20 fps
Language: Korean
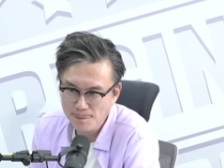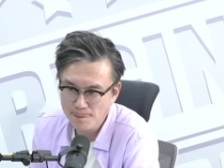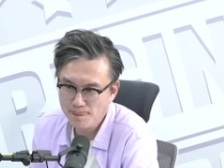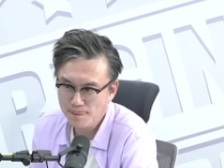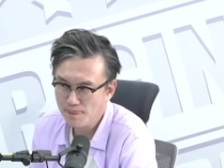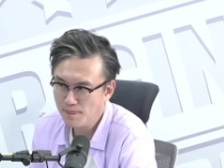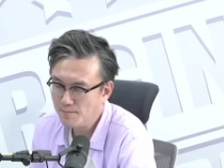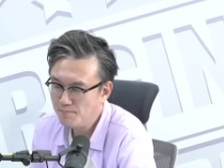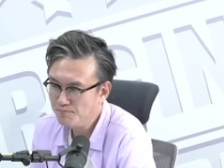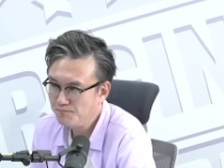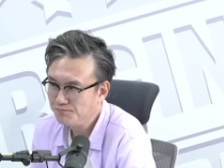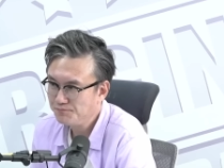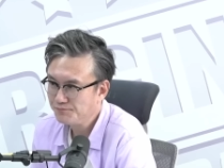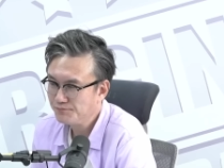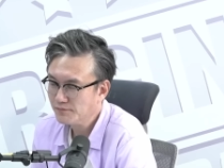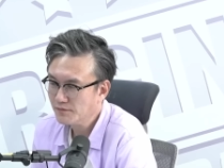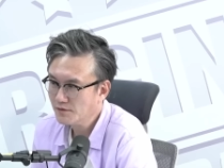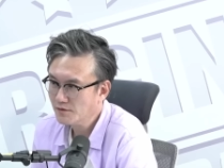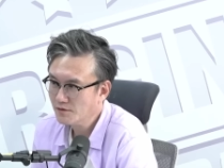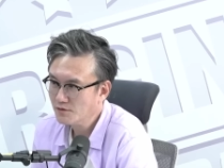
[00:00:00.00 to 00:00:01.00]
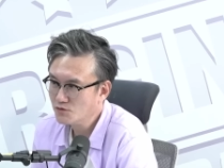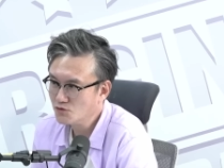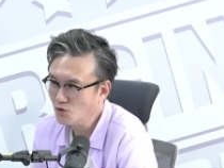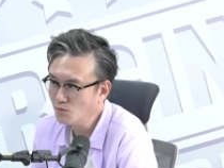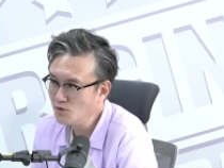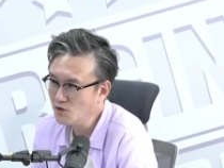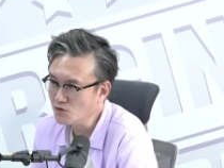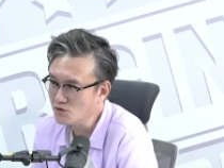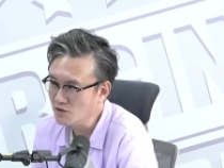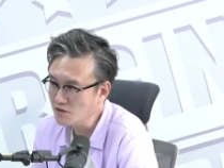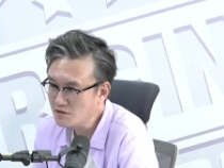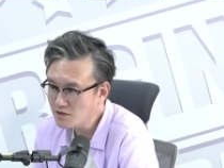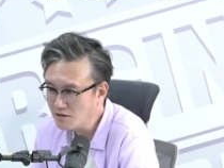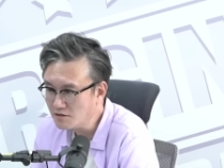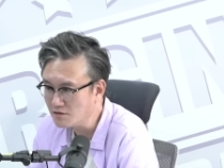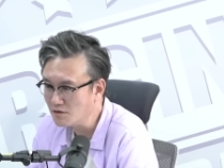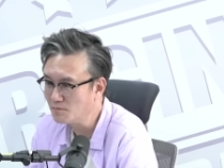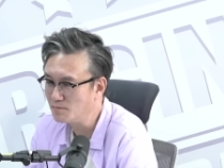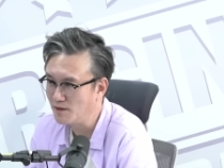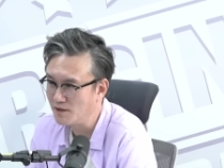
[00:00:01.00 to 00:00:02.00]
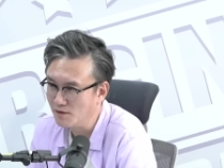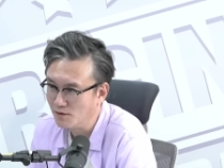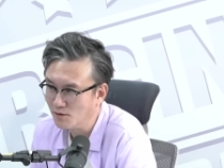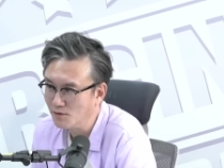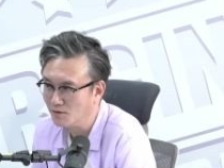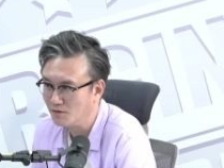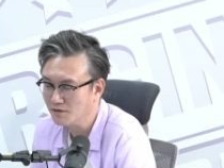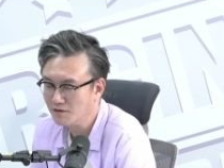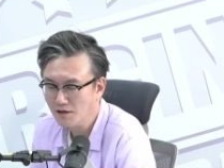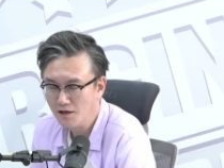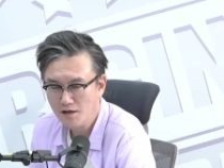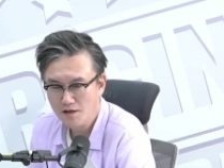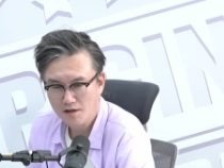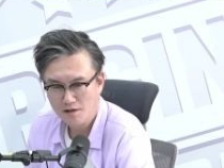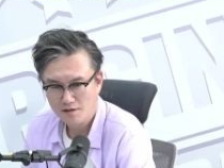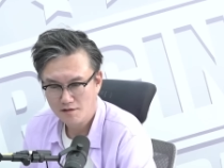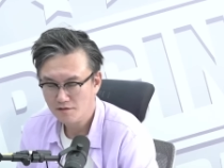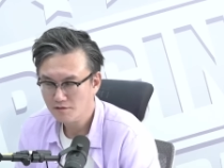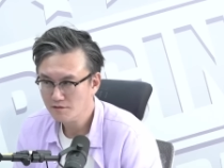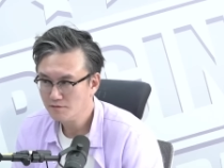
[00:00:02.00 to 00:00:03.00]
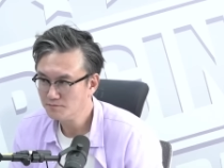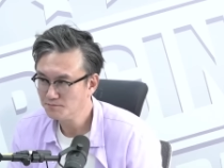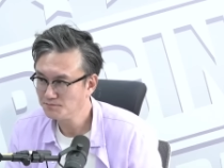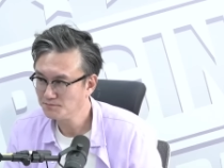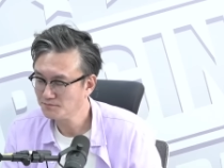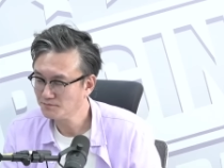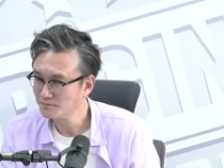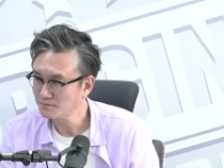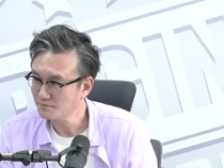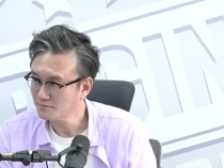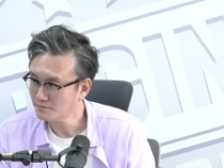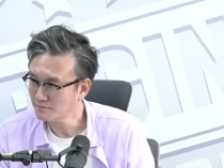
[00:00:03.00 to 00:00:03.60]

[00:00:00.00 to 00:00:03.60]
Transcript: 레닌 초면이야. 초면이죠. 인사드려 음. 빨리요. 아니 레닌 얘기를